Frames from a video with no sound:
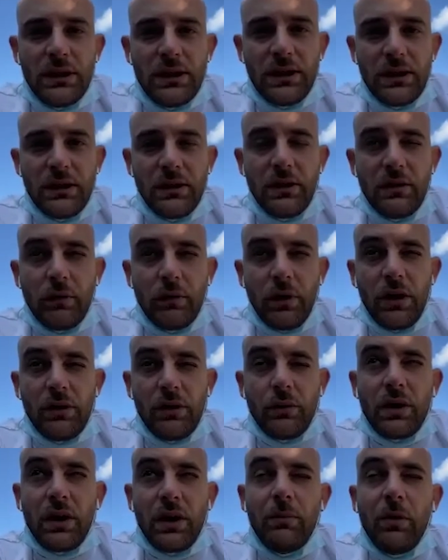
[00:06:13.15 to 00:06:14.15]
Et voilà,
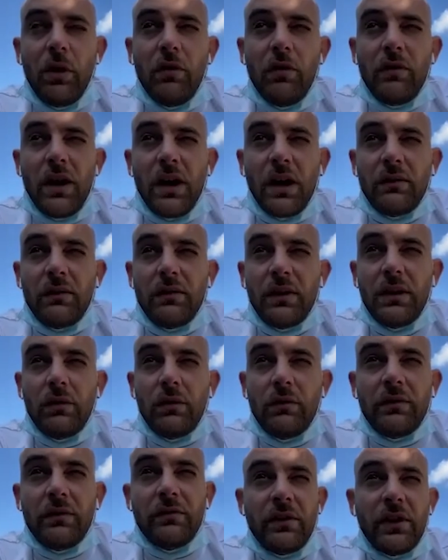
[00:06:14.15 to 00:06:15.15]
donc là-bas, on va
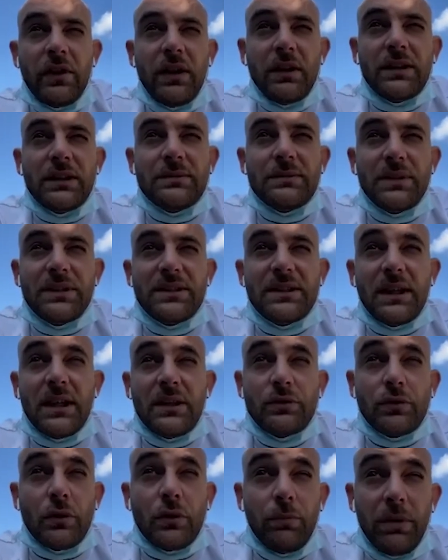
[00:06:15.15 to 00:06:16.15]
arriver, on va faire un test PCR
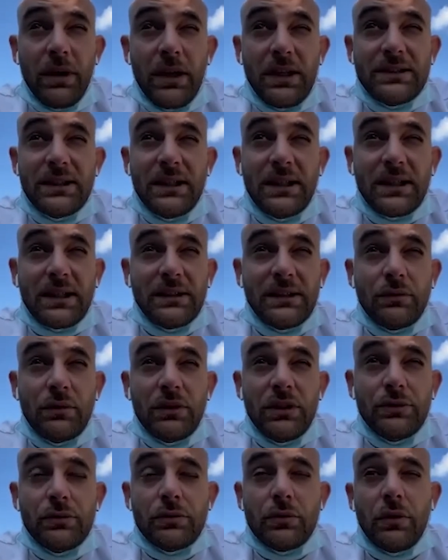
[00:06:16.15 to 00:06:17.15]
sur place et être
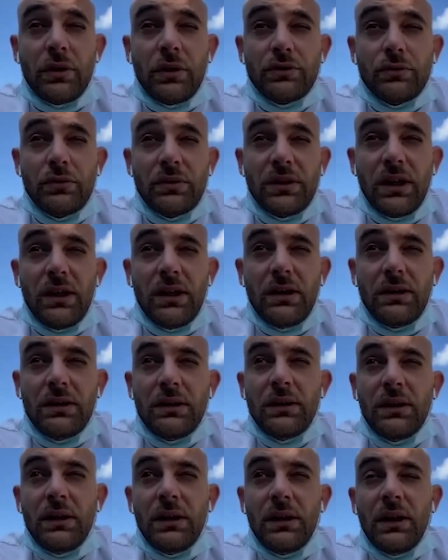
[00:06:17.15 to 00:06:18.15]
isolé jusqu'au résultat.
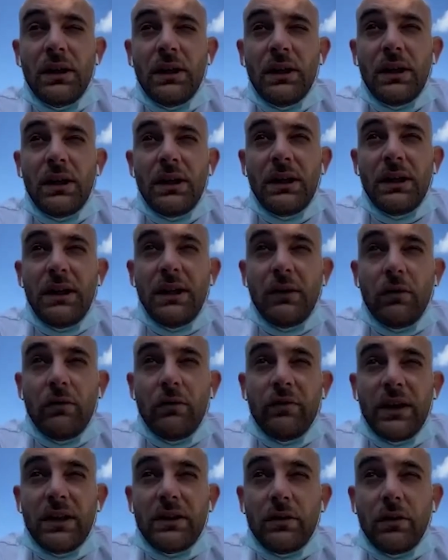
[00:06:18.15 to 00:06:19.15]
Et on
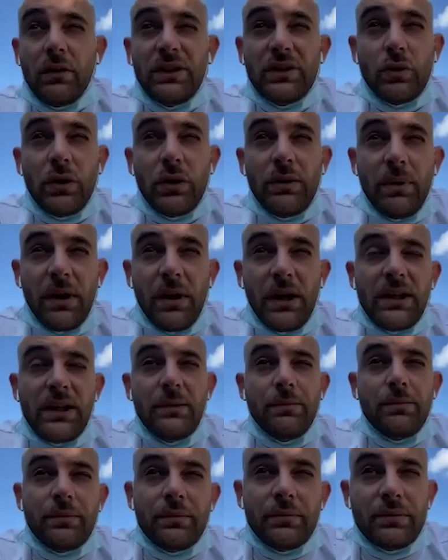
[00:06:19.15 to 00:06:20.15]
va être isolé par
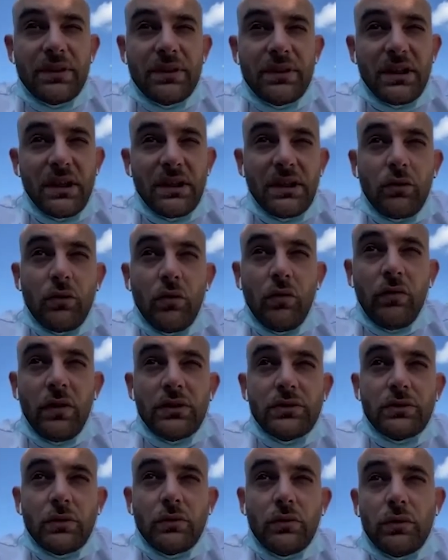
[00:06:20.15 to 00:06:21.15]
équipe. C'est-à-dire qu'on
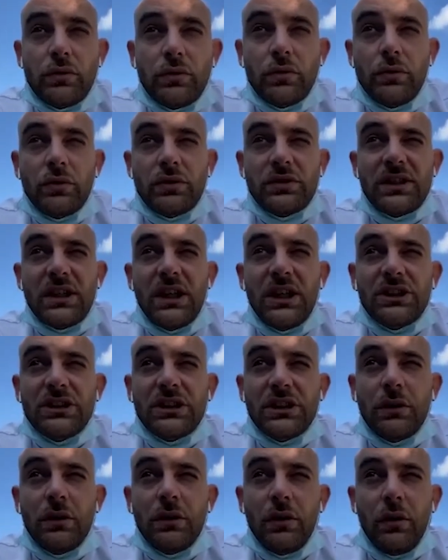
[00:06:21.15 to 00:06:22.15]
va sur notre lieu de
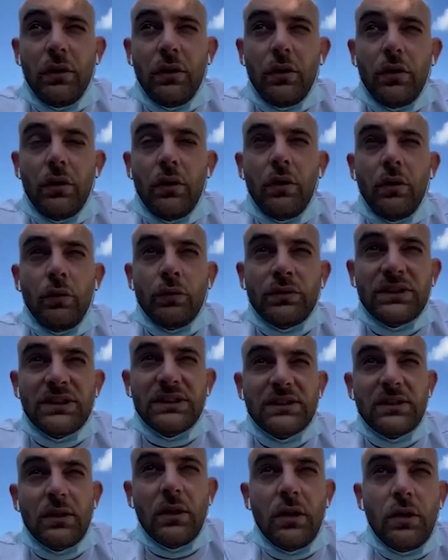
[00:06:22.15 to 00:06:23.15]
stage et on
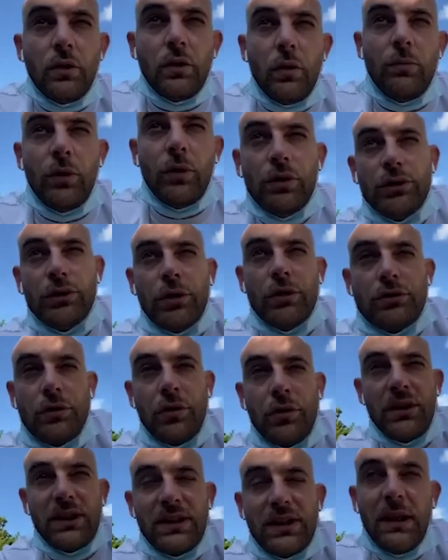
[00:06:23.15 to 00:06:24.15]
s'isole, on mange
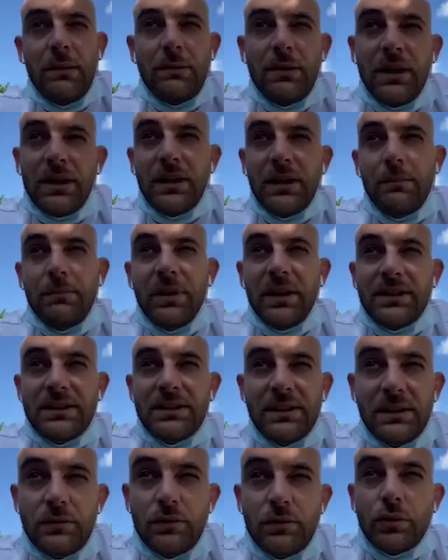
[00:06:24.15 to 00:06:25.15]
sur des tables avec des
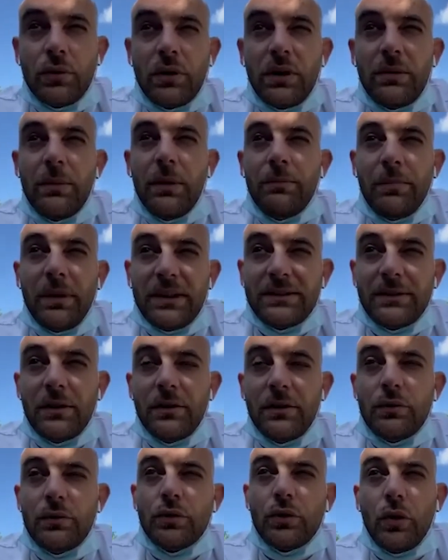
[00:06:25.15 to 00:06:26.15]
plexis, toujours les mêmes
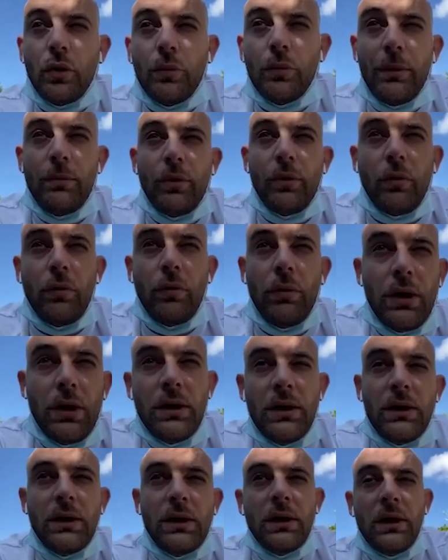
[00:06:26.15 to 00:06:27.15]
personnes, toujours au même endroit.